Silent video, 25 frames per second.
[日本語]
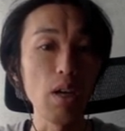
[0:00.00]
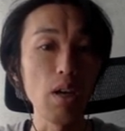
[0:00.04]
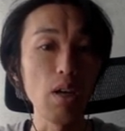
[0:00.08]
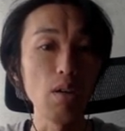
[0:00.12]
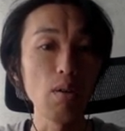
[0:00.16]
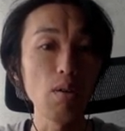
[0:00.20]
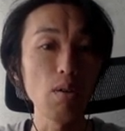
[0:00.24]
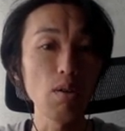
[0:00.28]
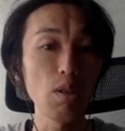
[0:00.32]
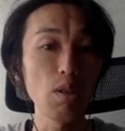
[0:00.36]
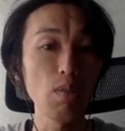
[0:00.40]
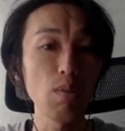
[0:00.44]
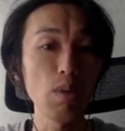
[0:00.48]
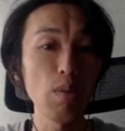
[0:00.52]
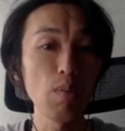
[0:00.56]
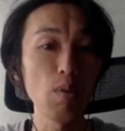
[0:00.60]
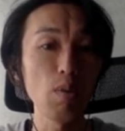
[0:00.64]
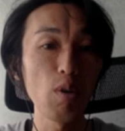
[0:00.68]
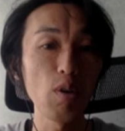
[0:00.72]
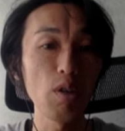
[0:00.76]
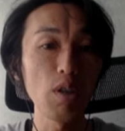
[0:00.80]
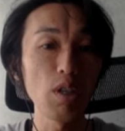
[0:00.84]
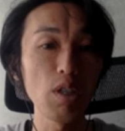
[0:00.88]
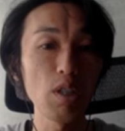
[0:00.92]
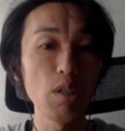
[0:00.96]
ルズビー
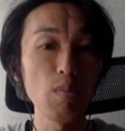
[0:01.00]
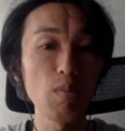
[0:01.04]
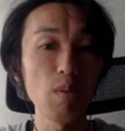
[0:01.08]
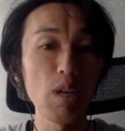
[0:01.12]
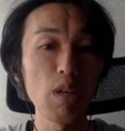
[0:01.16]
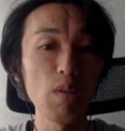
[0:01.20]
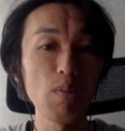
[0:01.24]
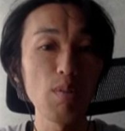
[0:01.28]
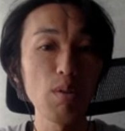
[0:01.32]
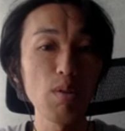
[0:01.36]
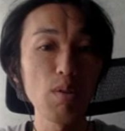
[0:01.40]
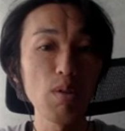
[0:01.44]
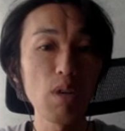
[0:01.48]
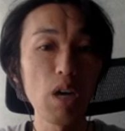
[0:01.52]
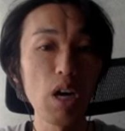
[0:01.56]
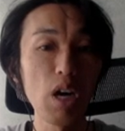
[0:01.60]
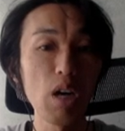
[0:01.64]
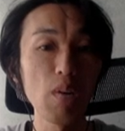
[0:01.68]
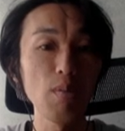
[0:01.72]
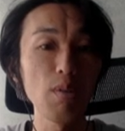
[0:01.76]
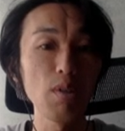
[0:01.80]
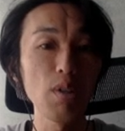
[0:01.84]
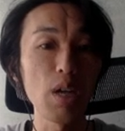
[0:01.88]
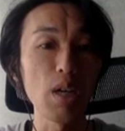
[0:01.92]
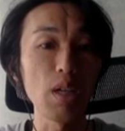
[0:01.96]
も
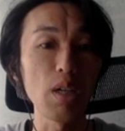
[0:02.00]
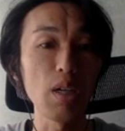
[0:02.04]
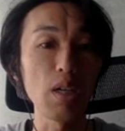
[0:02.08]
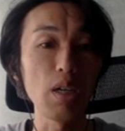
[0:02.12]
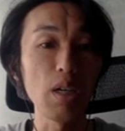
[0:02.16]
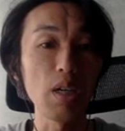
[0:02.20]
イスマイブン・アブダ